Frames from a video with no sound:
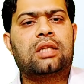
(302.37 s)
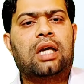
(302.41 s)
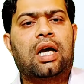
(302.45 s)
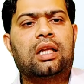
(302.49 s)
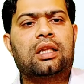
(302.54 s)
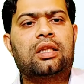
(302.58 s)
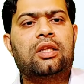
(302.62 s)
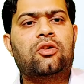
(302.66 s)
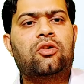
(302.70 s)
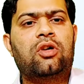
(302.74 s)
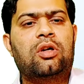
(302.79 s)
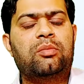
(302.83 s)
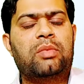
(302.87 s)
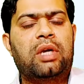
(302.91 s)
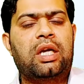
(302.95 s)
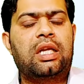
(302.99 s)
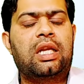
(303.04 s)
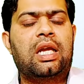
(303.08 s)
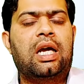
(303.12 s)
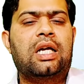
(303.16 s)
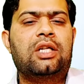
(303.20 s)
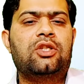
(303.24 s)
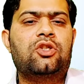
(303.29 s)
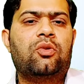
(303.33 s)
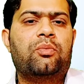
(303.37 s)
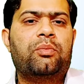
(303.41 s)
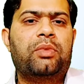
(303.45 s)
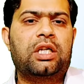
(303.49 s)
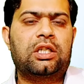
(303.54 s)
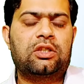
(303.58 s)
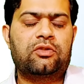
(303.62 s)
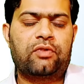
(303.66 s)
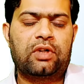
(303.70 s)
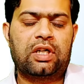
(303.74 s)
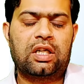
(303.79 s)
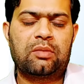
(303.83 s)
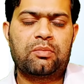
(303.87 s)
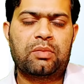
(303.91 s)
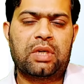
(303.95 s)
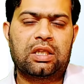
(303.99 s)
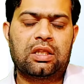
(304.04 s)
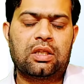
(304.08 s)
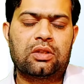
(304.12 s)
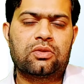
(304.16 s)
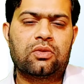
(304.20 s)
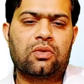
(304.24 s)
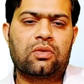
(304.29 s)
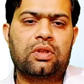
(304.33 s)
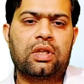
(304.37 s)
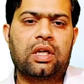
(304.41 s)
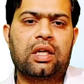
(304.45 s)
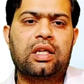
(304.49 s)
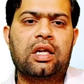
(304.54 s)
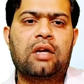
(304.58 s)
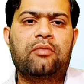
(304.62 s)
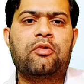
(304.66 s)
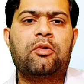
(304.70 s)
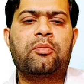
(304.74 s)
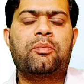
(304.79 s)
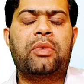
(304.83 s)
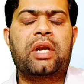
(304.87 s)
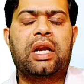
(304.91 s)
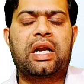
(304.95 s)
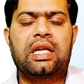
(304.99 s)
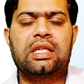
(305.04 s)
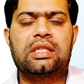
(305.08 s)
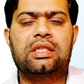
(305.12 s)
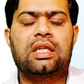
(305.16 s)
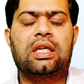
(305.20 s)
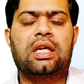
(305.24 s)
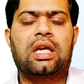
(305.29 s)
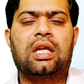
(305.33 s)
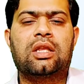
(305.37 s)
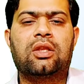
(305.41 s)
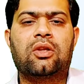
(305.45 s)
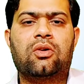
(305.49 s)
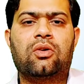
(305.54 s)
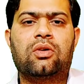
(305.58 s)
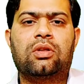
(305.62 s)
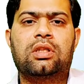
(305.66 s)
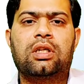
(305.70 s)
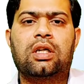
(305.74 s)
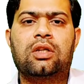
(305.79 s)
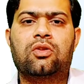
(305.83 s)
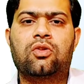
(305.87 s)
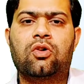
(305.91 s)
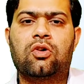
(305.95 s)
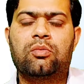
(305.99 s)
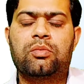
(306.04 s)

साथ ही कोई महिलाएं जो ब्रेस्ट फीडिंग मदर्स होती हैं या फिर प्रेगनेंसी के अंदर होती है